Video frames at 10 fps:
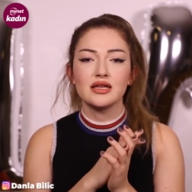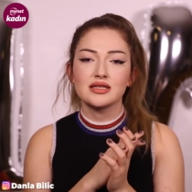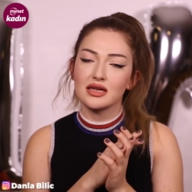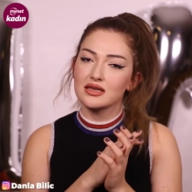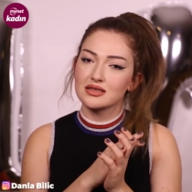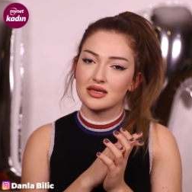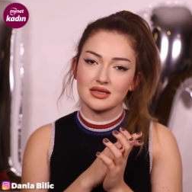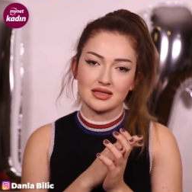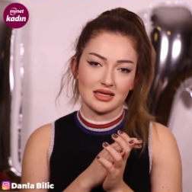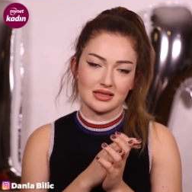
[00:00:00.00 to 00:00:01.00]
Liseli
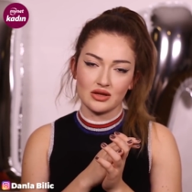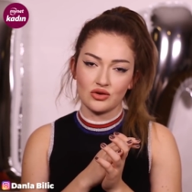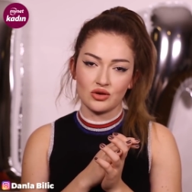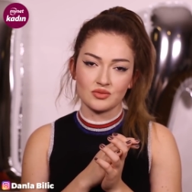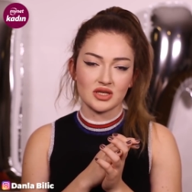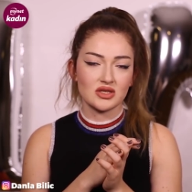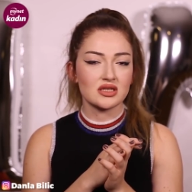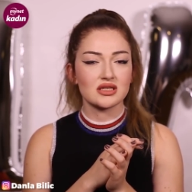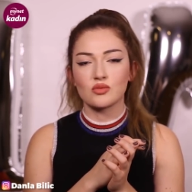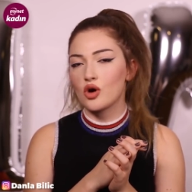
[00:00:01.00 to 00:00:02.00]
kızlara sesleniyorum.
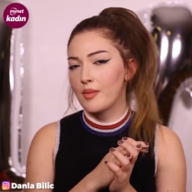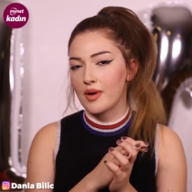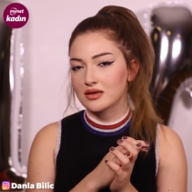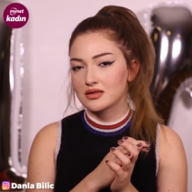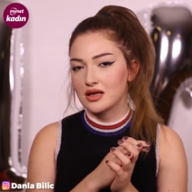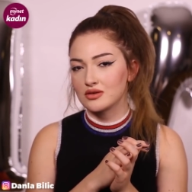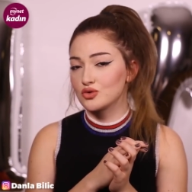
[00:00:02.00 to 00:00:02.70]
Saçınızı boyamaktan,